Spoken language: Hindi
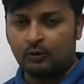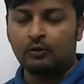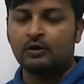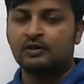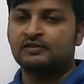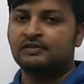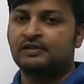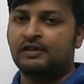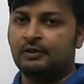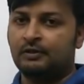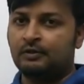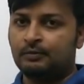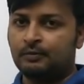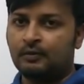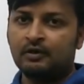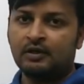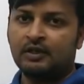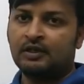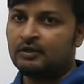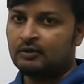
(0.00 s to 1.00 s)
लोकस ले लो
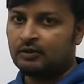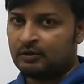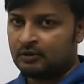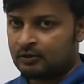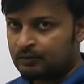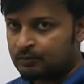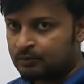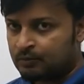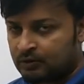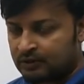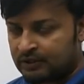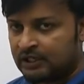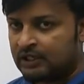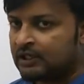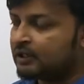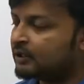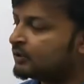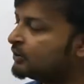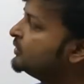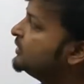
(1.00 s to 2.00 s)
पोलर ले लो बॉडी
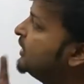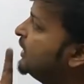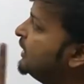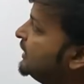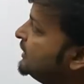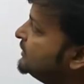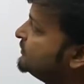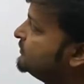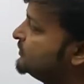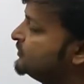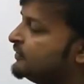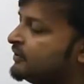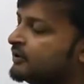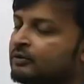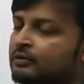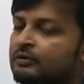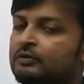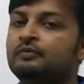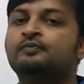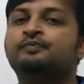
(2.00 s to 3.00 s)
ले लो या नाइक्विस्ट ले
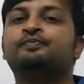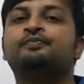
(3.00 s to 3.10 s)
लो